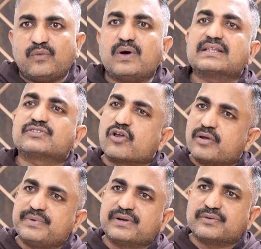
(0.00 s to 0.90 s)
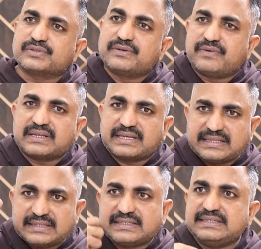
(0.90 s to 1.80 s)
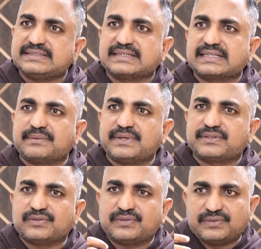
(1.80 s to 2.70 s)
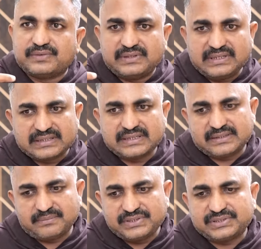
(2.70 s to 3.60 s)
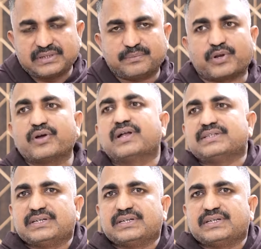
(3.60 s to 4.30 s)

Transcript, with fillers: వాళ్ళ సౌలభ్యం కోసం వాళ్ళకి ఏదైతే ఈజీగా అర్థమవుతుందో దేంట్లో అయితే మంచిగా ప్రయోగాలు